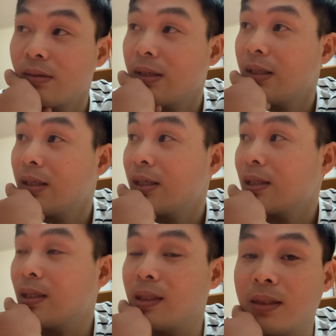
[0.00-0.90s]
nên à,
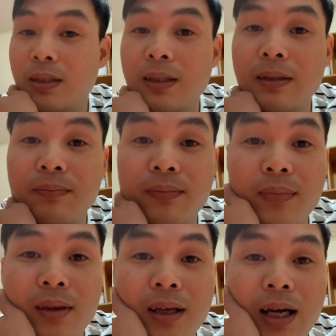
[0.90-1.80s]
thử à,
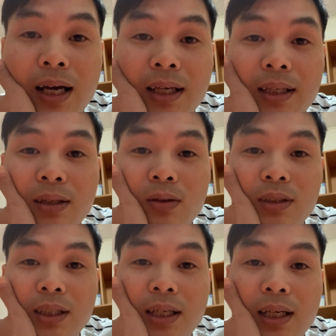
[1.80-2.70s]
cái con
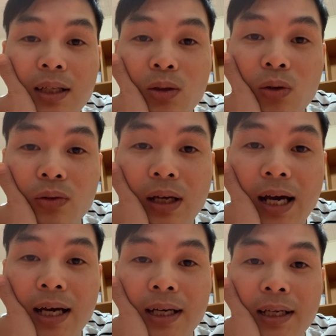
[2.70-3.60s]
xe
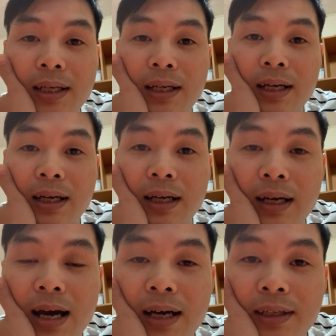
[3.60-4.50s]
Toyota
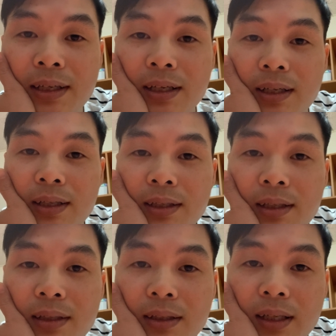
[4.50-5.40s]
à, Harrier
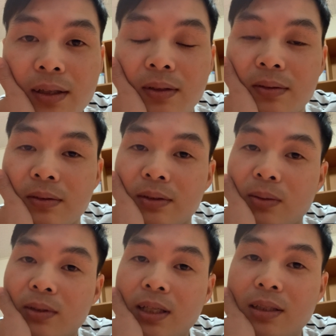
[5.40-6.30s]
là cái
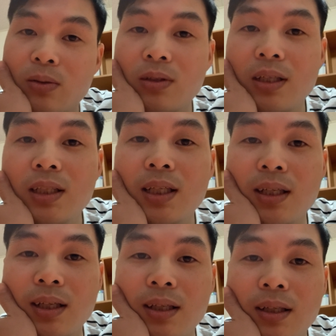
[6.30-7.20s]
dòng xe giống như
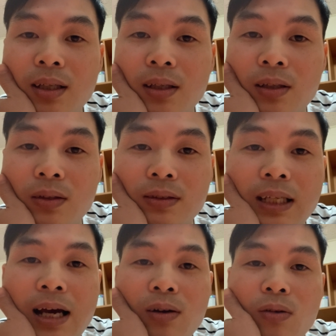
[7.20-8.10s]
Nexus đấy
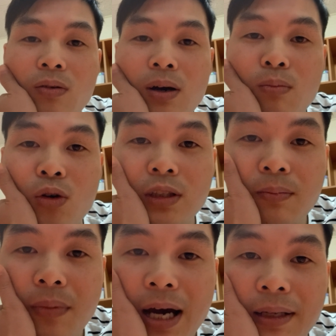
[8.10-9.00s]
giá của nó khoảng
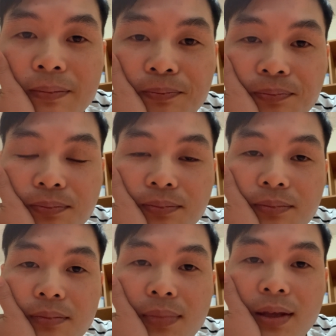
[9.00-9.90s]
400 man
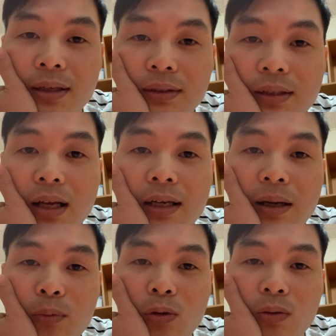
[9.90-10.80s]
rất là
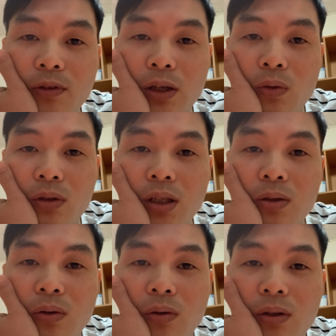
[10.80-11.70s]
đẹp luôn và nội
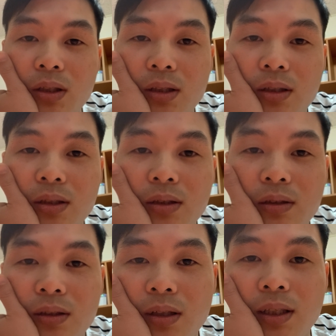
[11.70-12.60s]
thất của nó thì
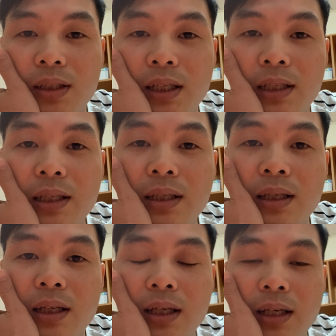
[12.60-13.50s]
cực kỳ tiện nghi
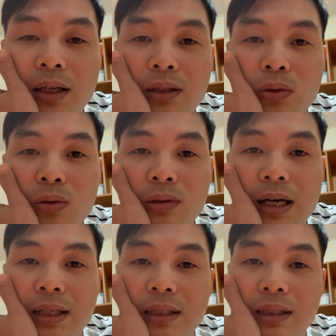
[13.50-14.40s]
Ờ,
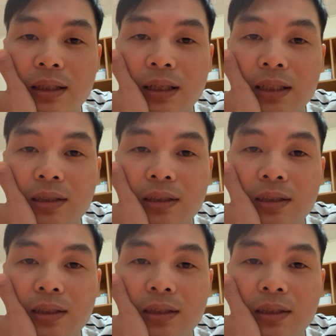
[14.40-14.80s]
Toyota thì ngày